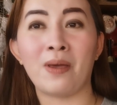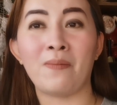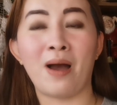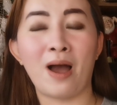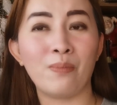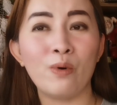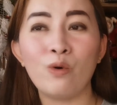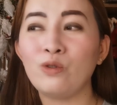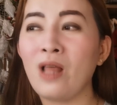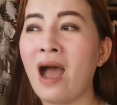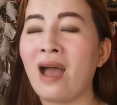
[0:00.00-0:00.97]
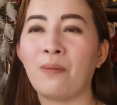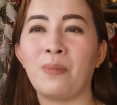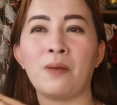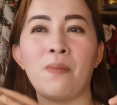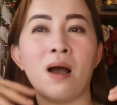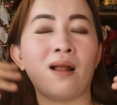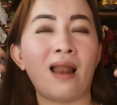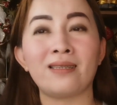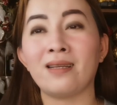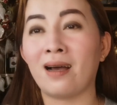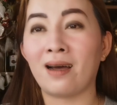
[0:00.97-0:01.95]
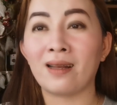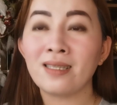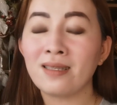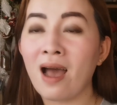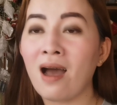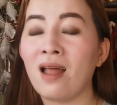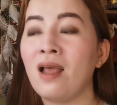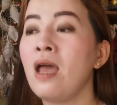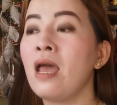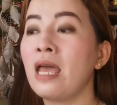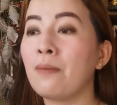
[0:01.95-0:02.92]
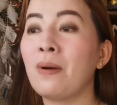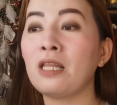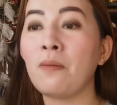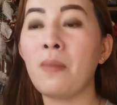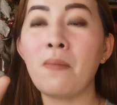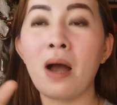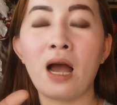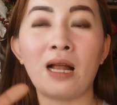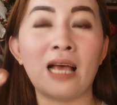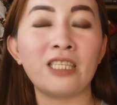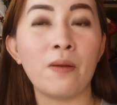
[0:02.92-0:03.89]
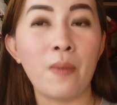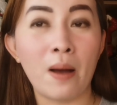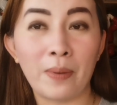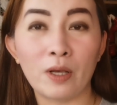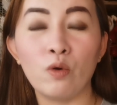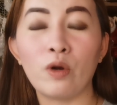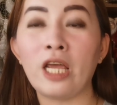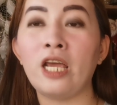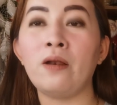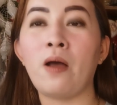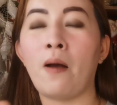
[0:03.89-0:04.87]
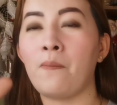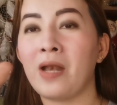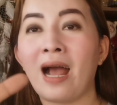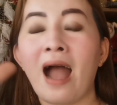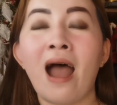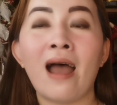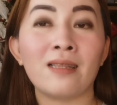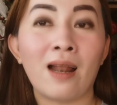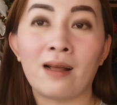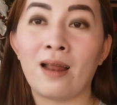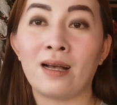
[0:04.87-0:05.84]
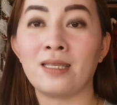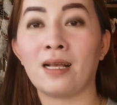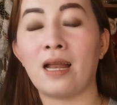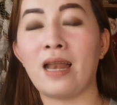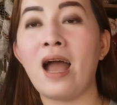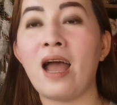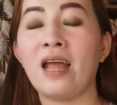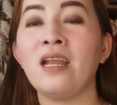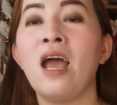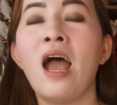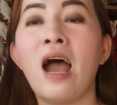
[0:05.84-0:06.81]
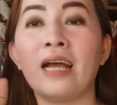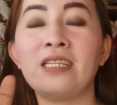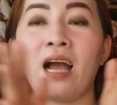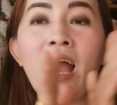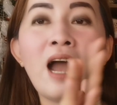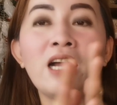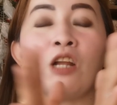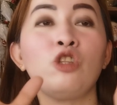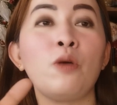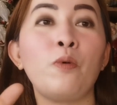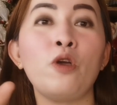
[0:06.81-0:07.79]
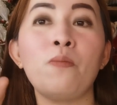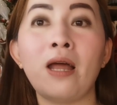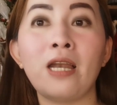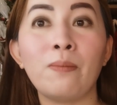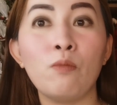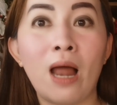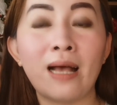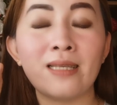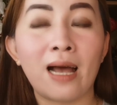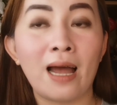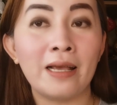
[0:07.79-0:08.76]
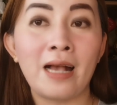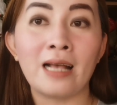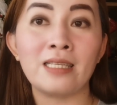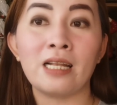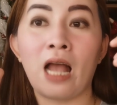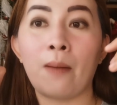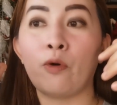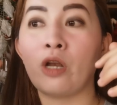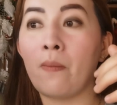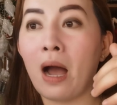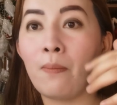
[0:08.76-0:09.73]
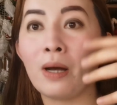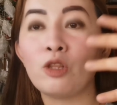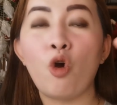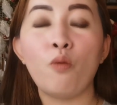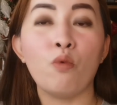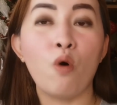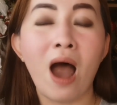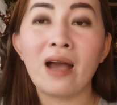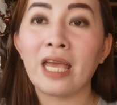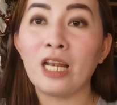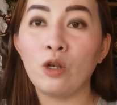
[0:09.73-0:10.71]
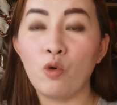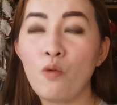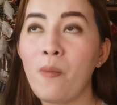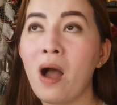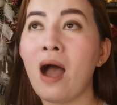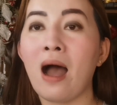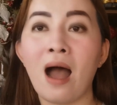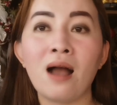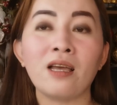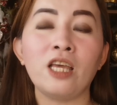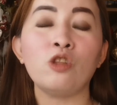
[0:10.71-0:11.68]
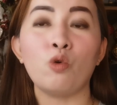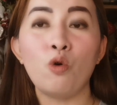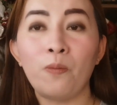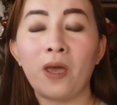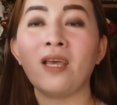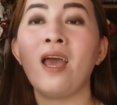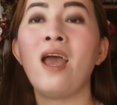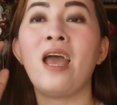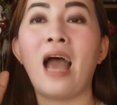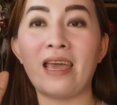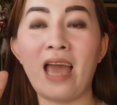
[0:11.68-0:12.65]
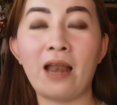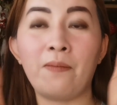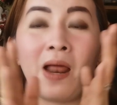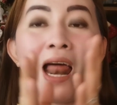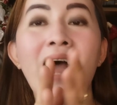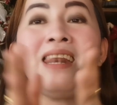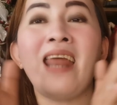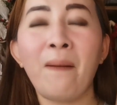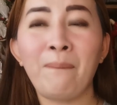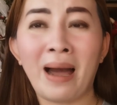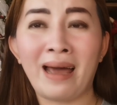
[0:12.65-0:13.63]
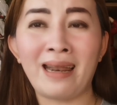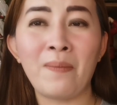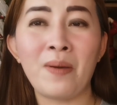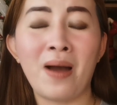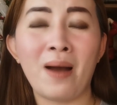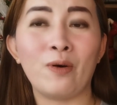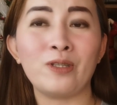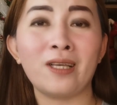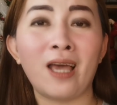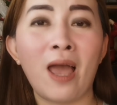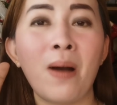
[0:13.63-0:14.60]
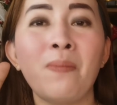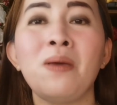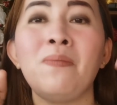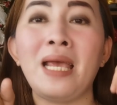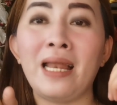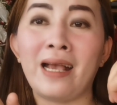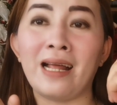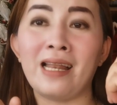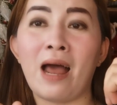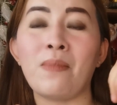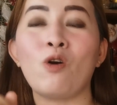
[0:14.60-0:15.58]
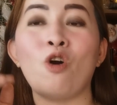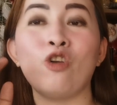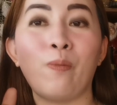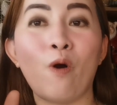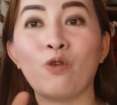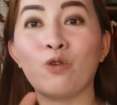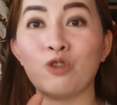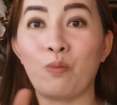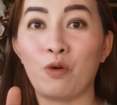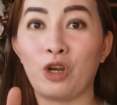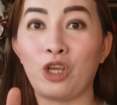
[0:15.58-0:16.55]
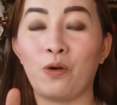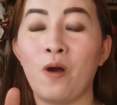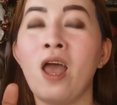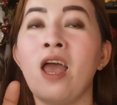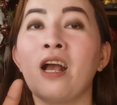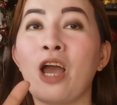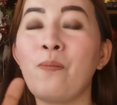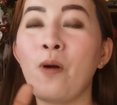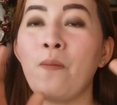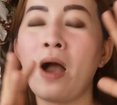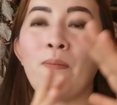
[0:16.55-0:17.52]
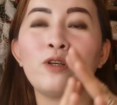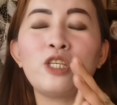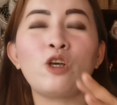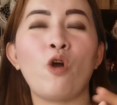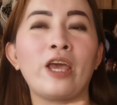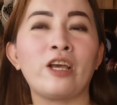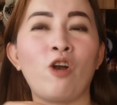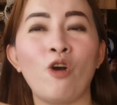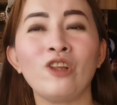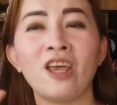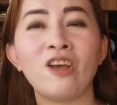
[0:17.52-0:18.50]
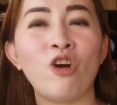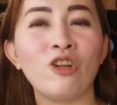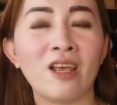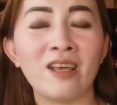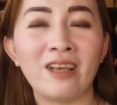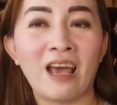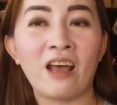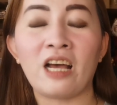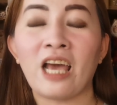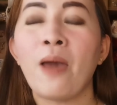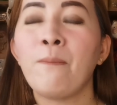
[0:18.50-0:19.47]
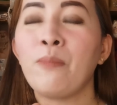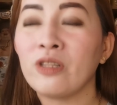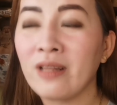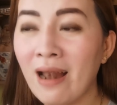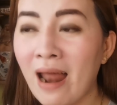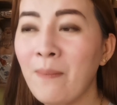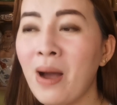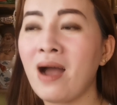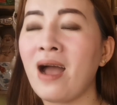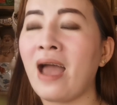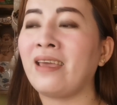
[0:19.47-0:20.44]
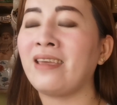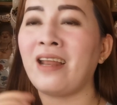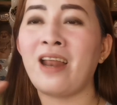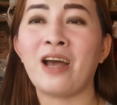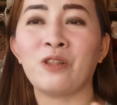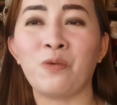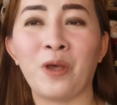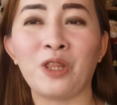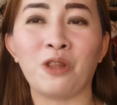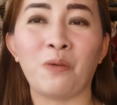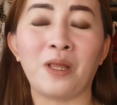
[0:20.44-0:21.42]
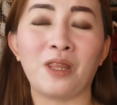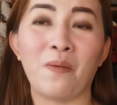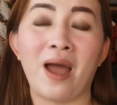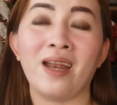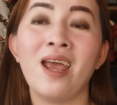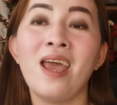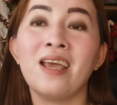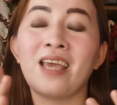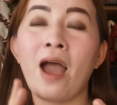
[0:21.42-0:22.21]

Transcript: May mga Buddha, iba't ibang klase ng kristal, iba't ibang mga klase ng mga figurine, ng a-attract ng kasaganahan. At saka ganun din po yung mga nagmula sa kalikasan nga po ng mga bato, buhangin, lupa, hangin, tubig. Ayan, napakarami mga bossing. Kaya mamimili ka lamang kung ano po ang gusto po ninyo. Ngayon po mga bossing ko ay konting-konting kembo abot na lamang ay iyan na ang 2021.